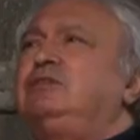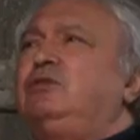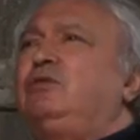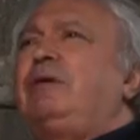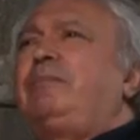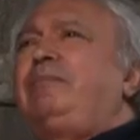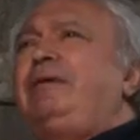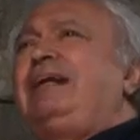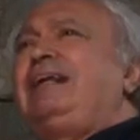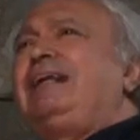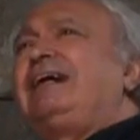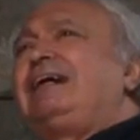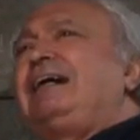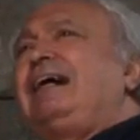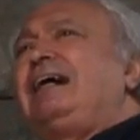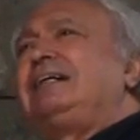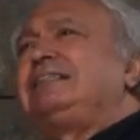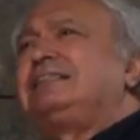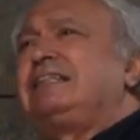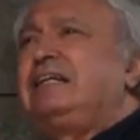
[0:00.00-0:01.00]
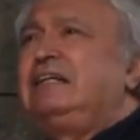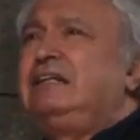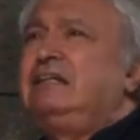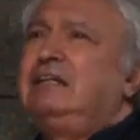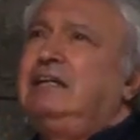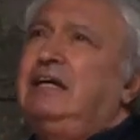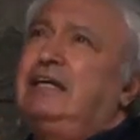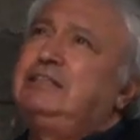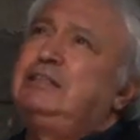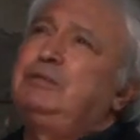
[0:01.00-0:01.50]
di una bella casa.
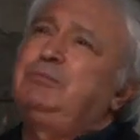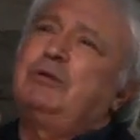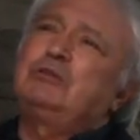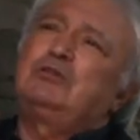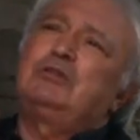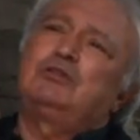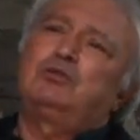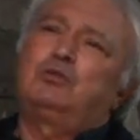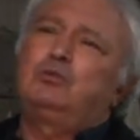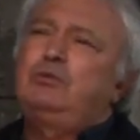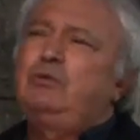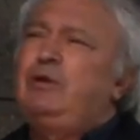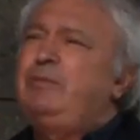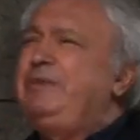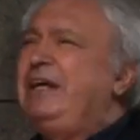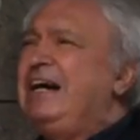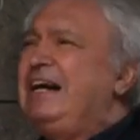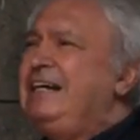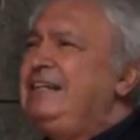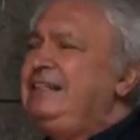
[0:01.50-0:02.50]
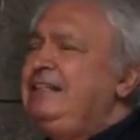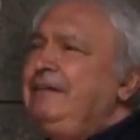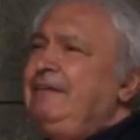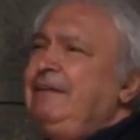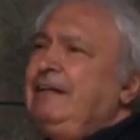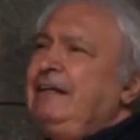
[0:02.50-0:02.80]
È disposta su due piani